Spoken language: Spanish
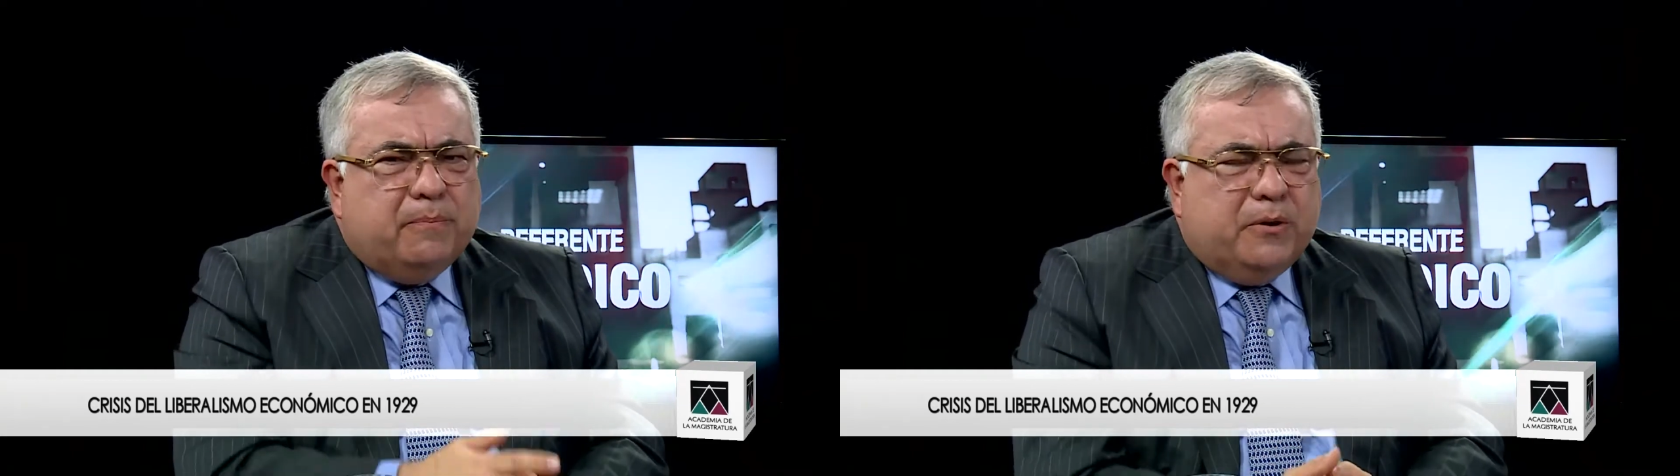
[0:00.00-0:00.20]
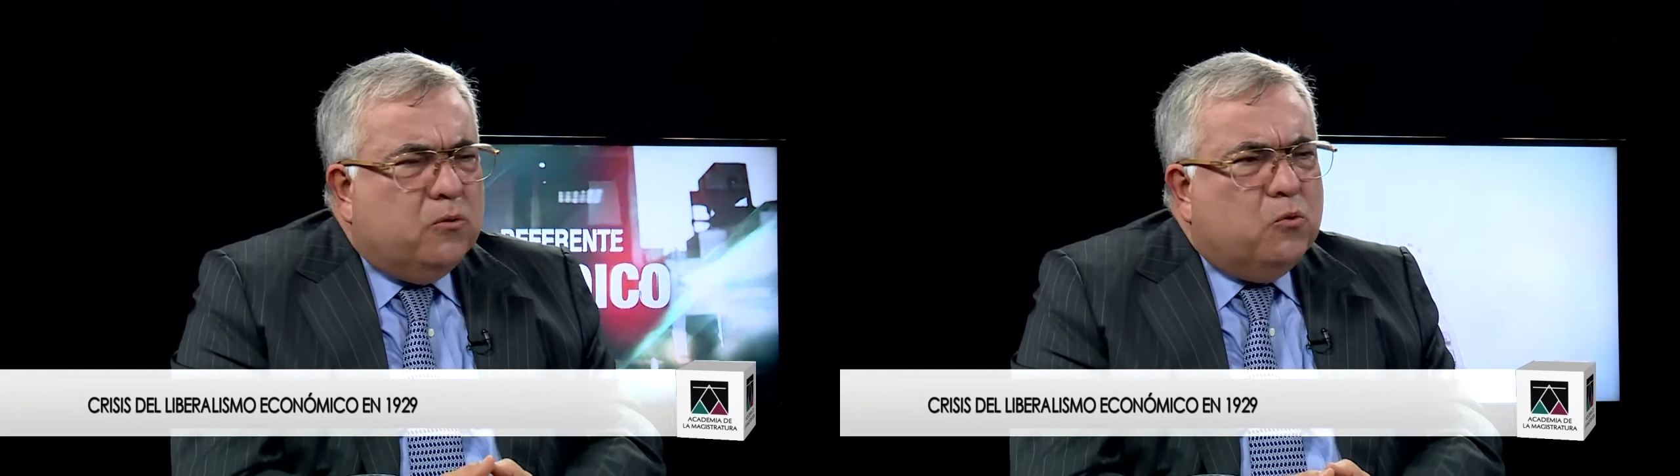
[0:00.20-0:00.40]

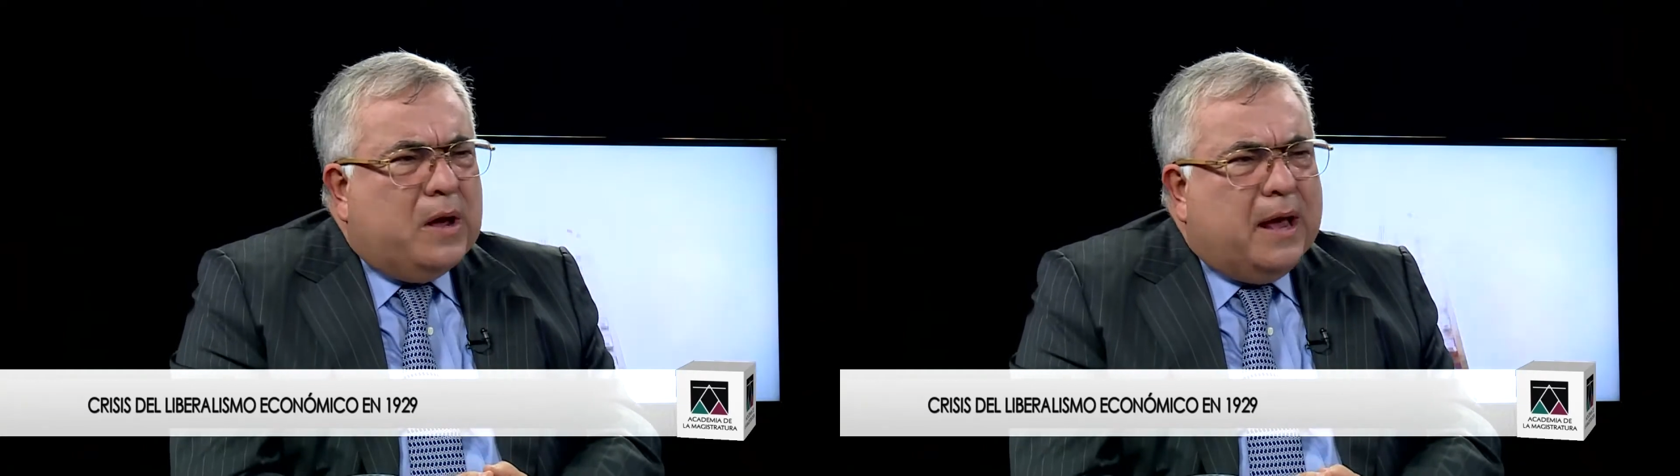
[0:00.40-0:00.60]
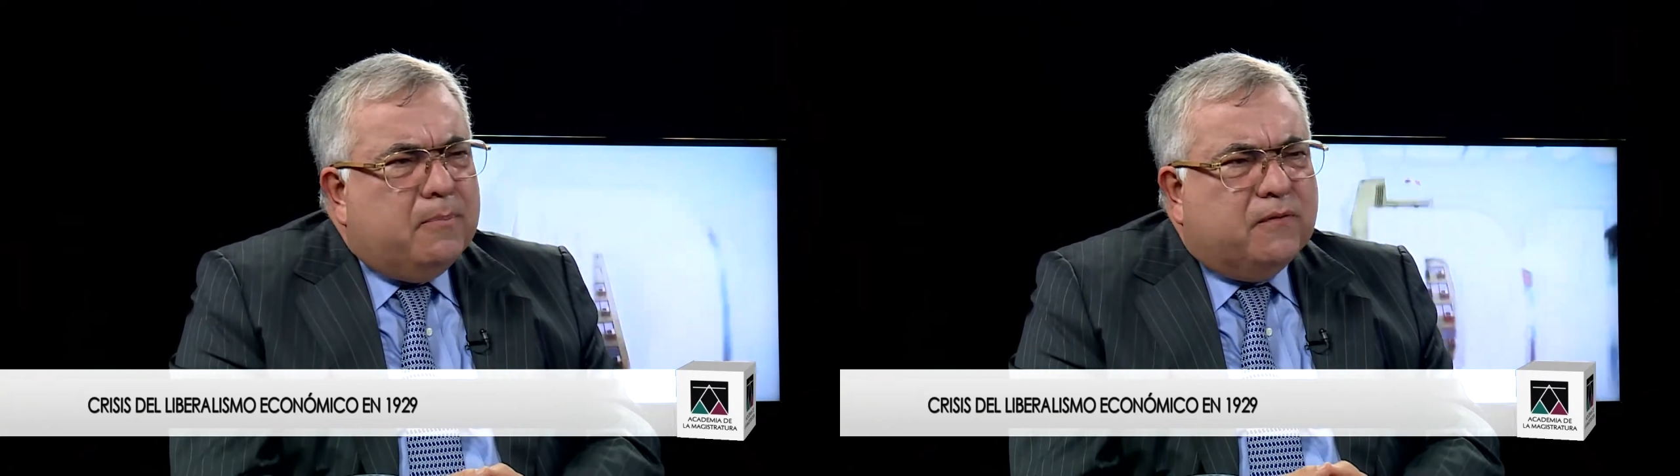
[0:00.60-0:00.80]
pero un
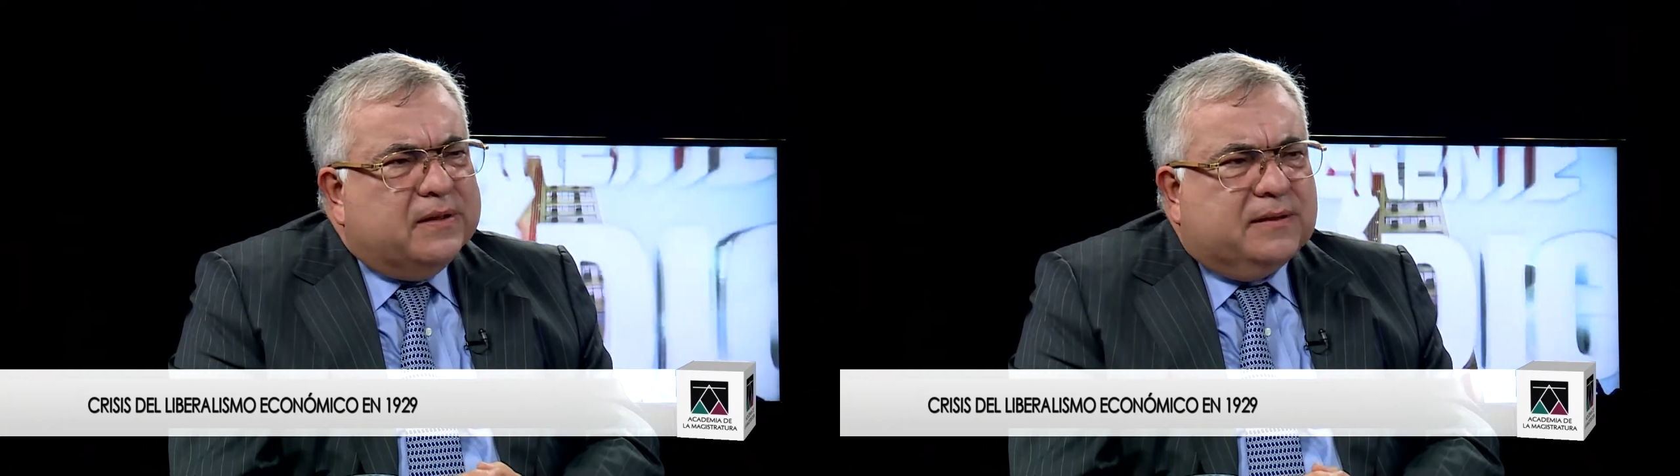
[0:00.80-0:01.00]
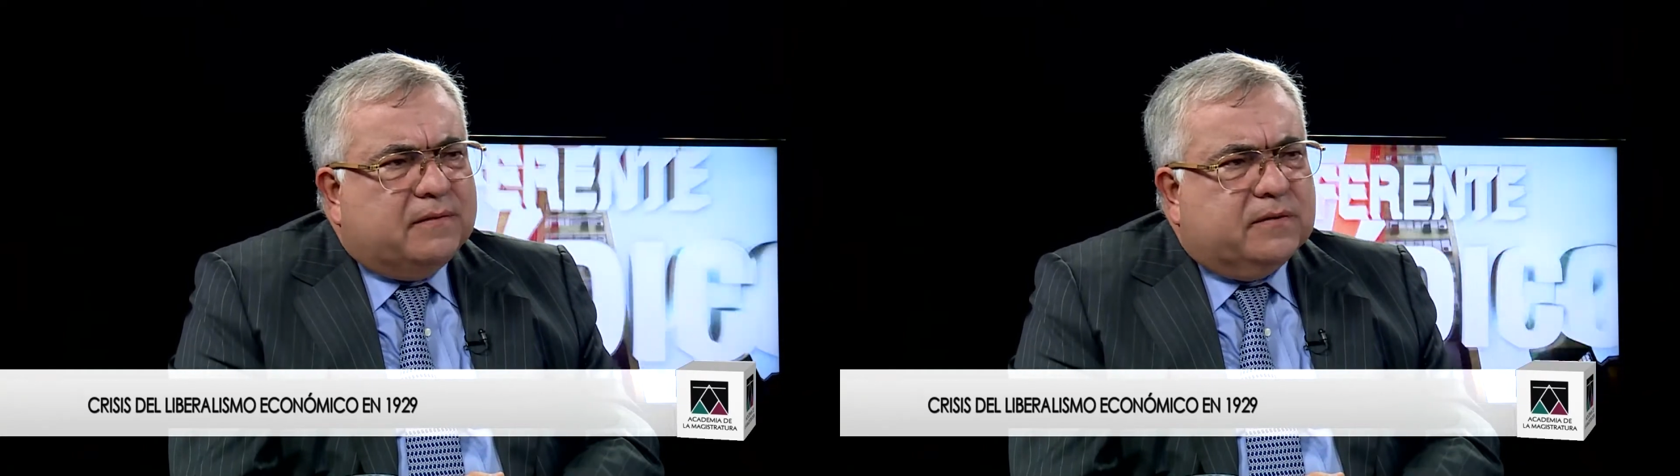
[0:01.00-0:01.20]
ejemplo
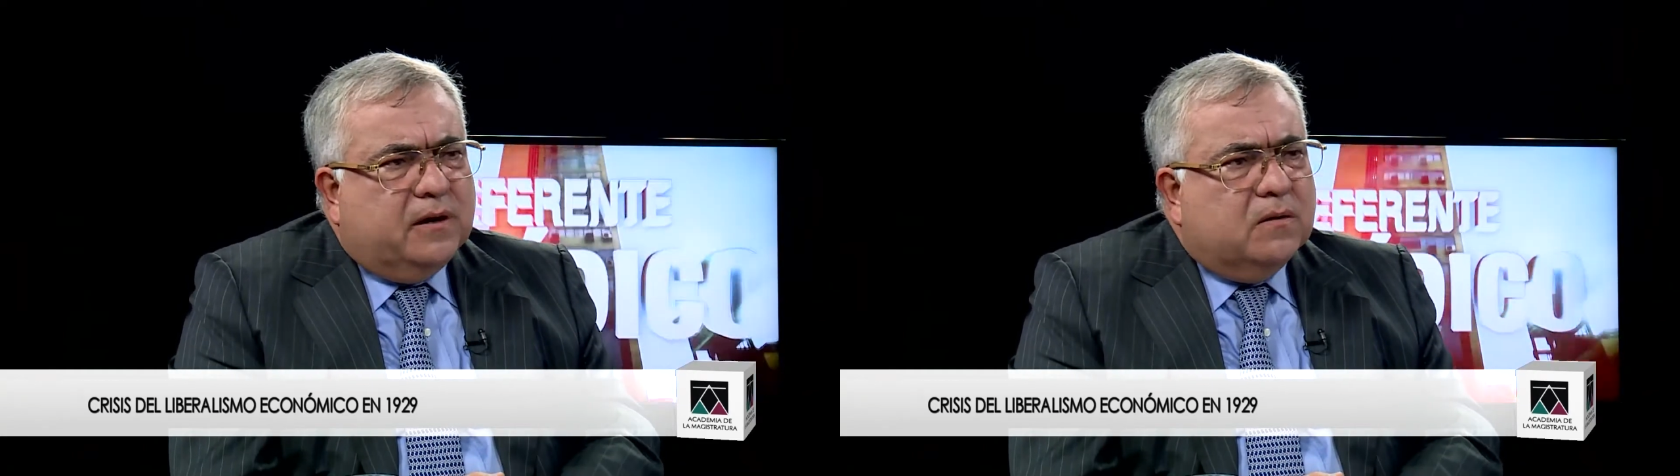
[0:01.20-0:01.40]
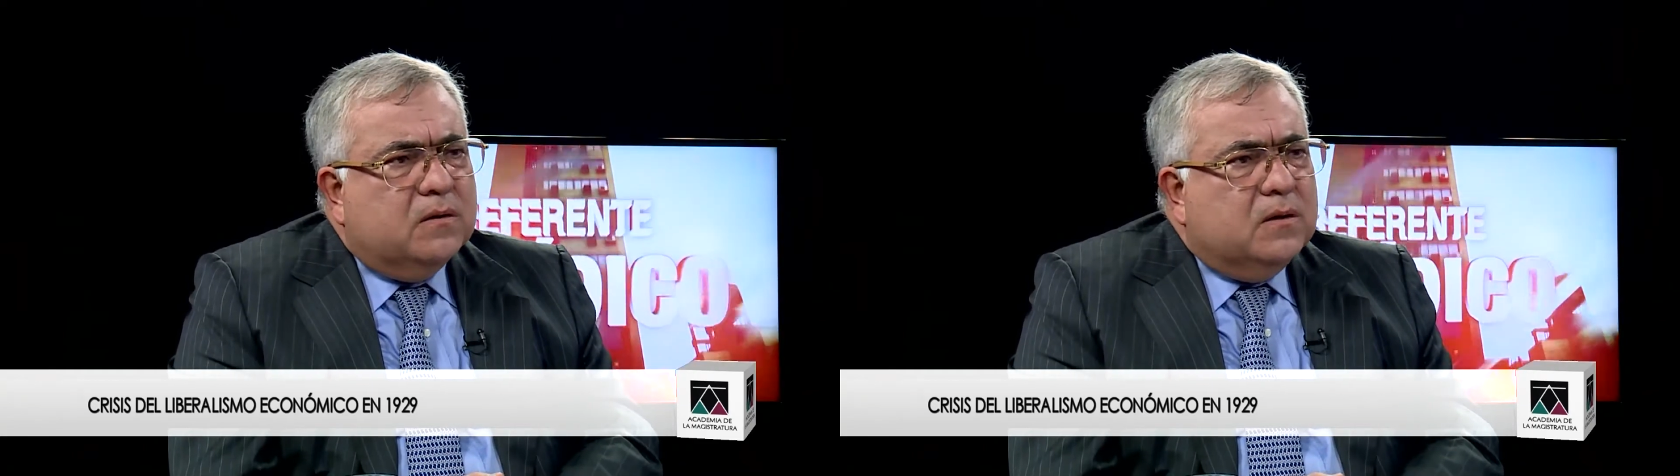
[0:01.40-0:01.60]
fantástico.